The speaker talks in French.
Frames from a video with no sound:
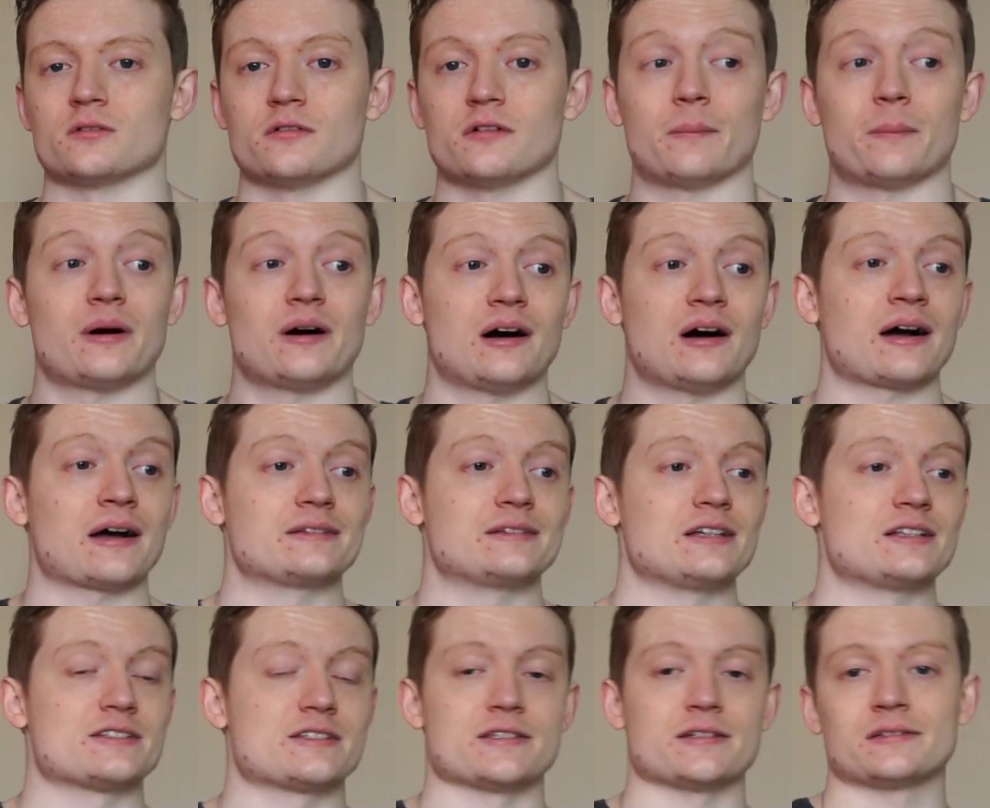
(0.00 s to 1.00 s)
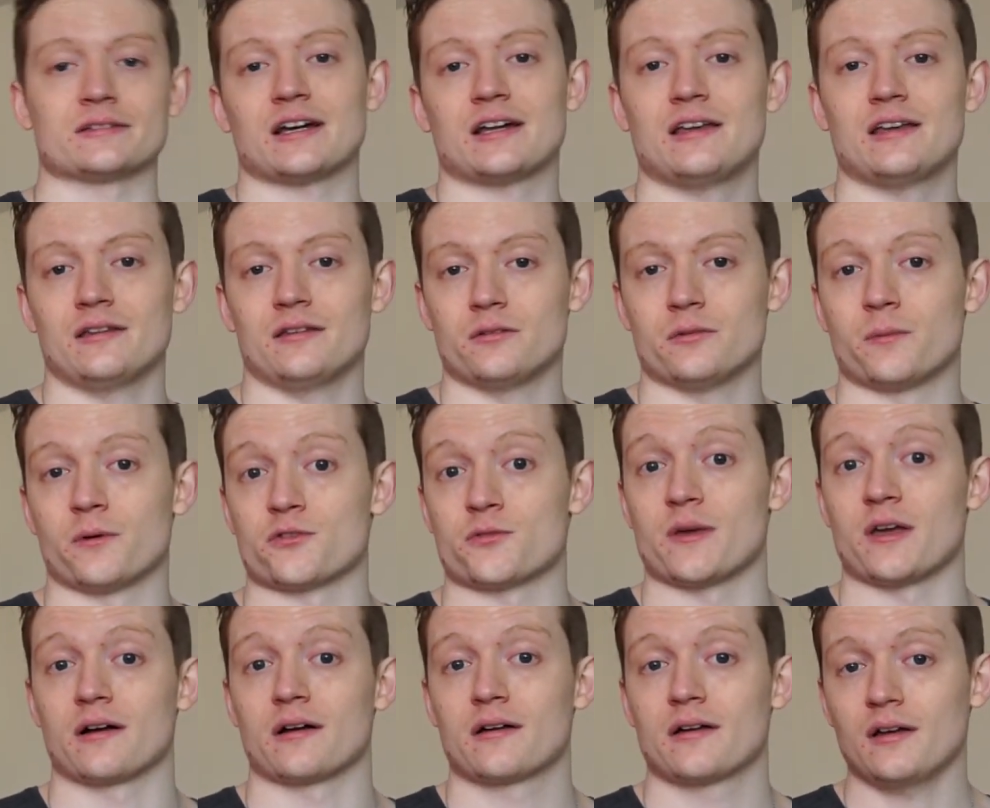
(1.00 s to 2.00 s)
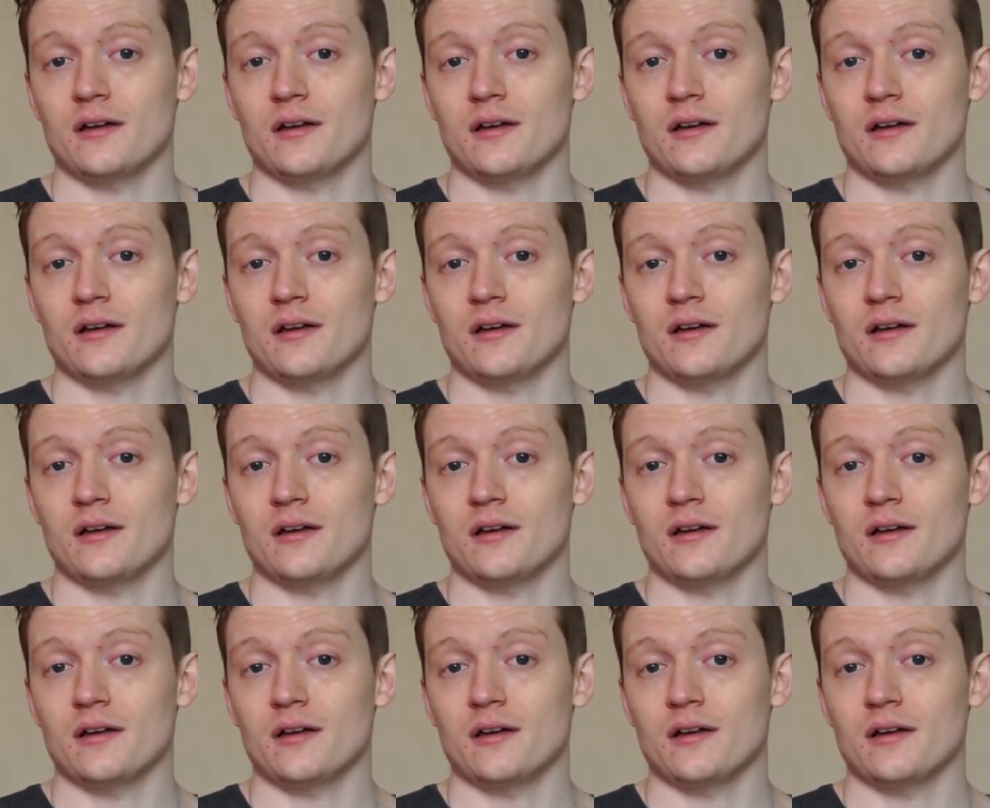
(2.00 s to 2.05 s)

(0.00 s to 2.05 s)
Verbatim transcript: qu'on va pas arrêter de s'entraîner, tu penses bien.